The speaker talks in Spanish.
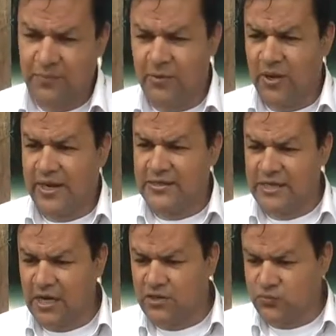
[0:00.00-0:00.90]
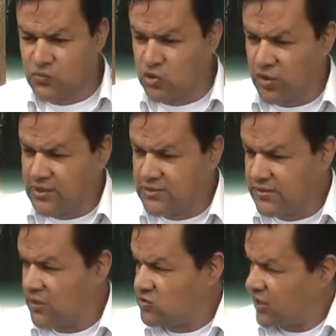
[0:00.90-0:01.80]
pero a ejercer las funciones
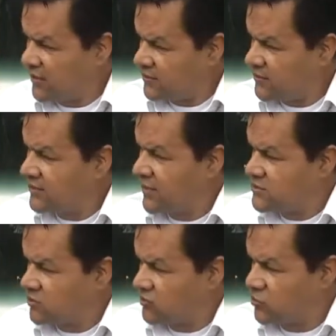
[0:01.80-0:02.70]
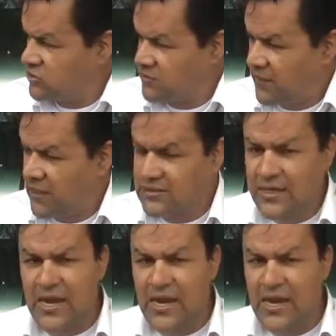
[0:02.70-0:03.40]
de los agentes de tránsito municipales.